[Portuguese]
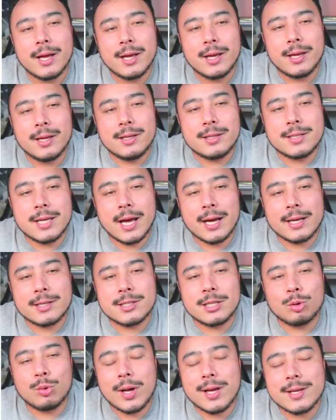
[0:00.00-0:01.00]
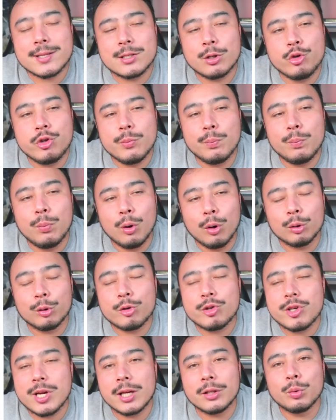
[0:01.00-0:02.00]
E se a situação de bolo
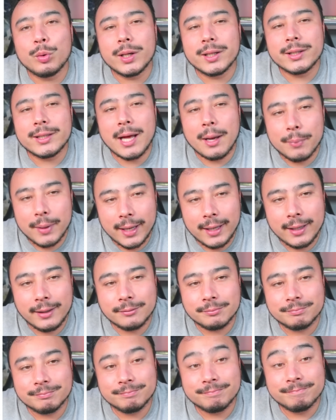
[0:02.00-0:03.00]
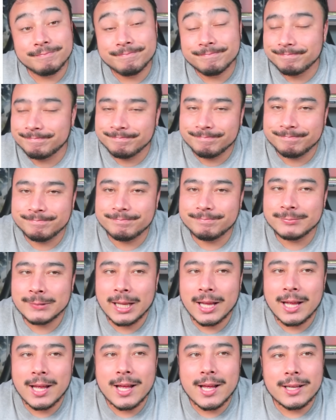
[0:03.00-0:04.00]
já não anda bem, hum,
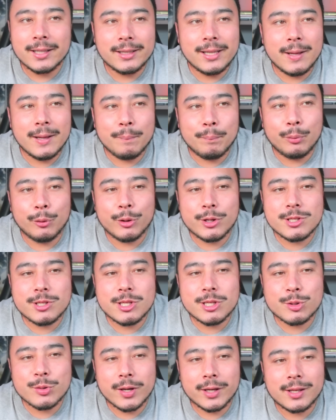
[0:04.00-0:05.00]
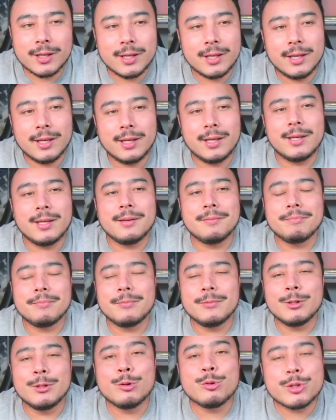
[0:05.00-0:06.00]
depois disso aqui,
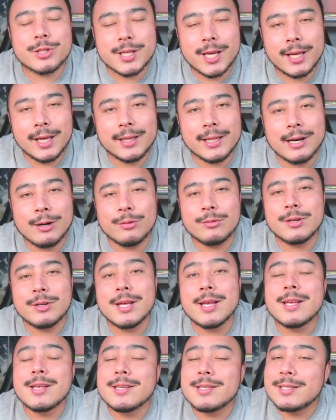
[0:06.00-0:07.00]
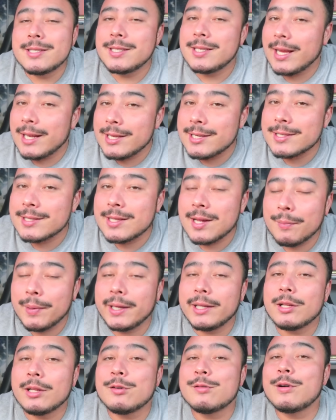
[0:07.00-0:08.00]
não sei não se eles também
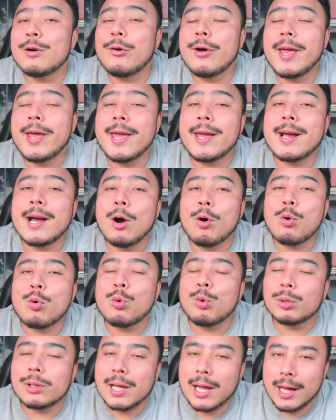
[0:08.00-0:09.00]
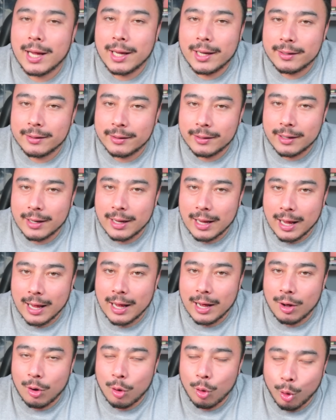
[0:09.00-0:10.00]
não vão recalcular
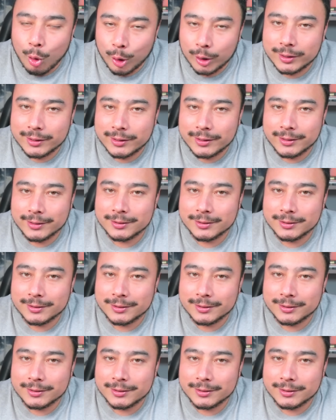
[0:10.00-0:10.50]
a rota.